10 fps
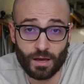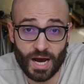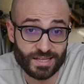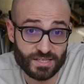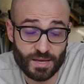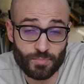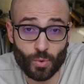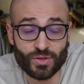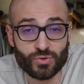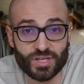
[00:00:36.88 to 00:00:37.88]
Ad esempio
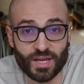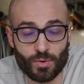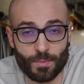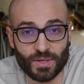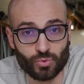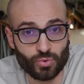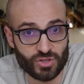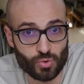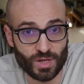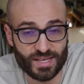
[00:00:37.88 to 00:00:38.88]
quando si crea una battuta
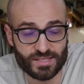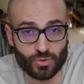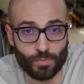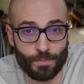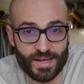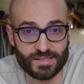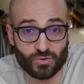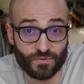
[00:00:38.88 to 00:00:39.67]
sulla testa di un pezzo